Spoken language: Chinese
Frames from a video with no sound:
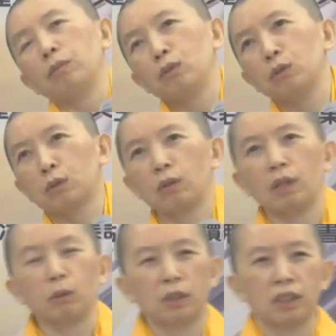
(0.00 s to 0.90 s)
比如说，
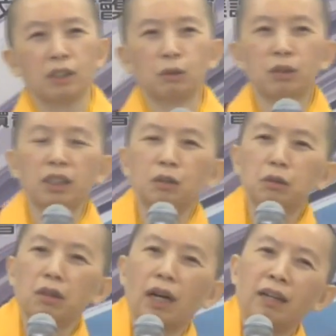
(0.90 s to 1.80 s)
哎，我的计数器
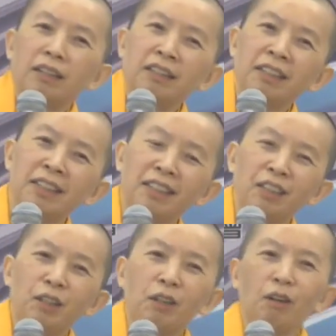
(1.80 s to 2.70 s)
去哪里
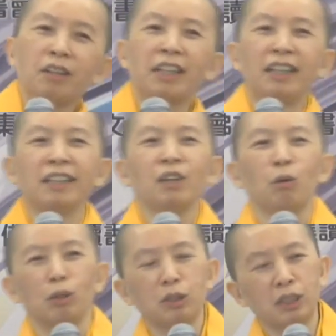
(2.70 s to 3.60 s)
了？OK，
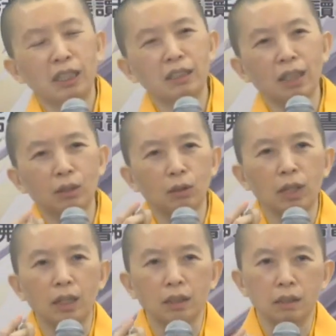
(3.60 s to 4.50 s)
我身上都
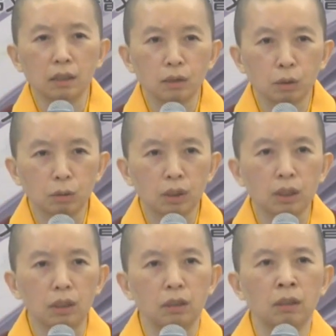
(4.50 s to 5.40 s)
带着计数
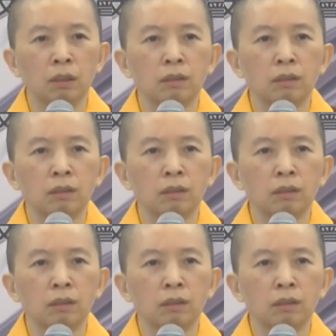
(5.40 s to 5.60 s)
器，